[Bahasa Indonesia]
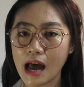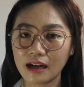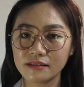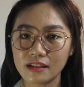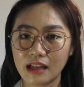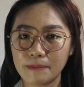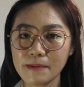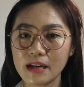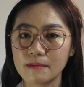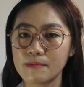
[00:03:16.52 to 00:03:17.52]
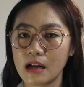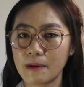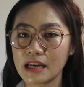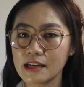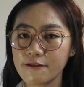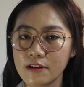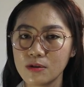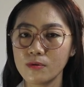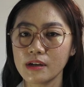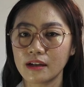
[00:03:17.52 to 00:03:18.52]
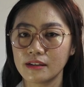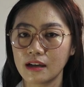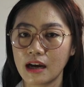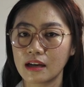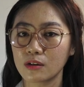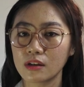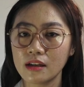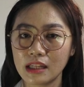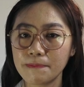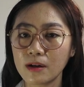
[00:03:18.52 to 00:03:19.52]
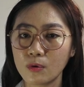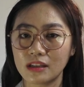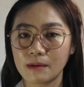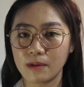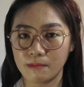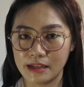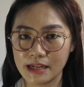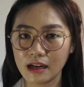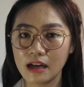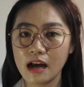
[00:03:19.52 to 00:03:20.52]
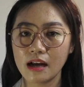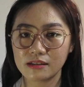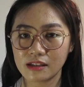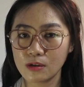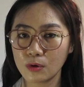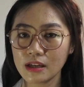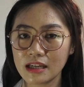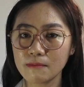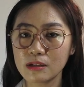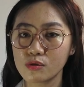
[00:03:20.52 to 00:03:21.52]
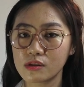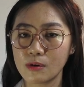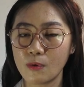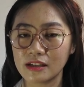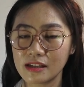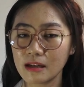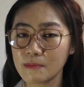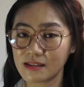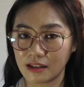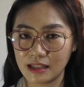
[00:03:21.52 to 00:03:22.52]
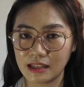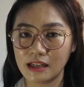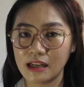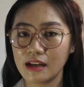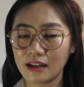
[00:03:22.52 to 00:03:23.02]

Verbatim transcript: Akan tetapi pada beberapa individu yang dengan tipe kulit yang berminyak cenderung ingin mencuci wajah lebih sering.